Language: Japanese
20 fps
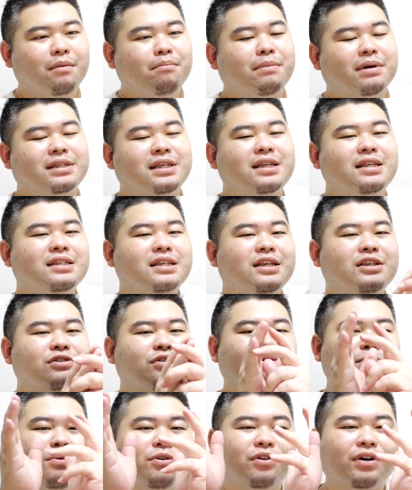まあ、全然
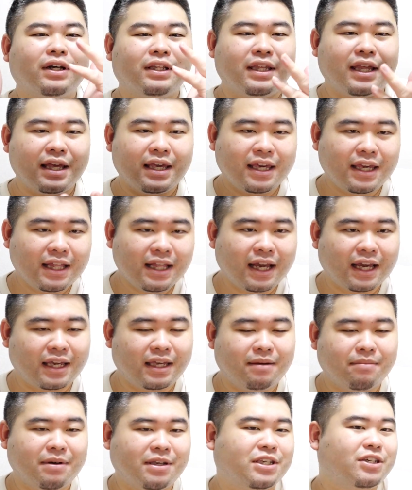そういうものができな
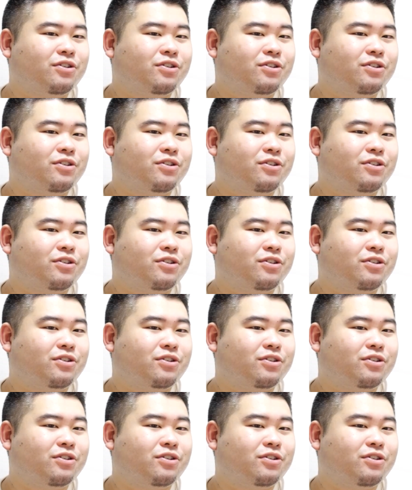い、まあ、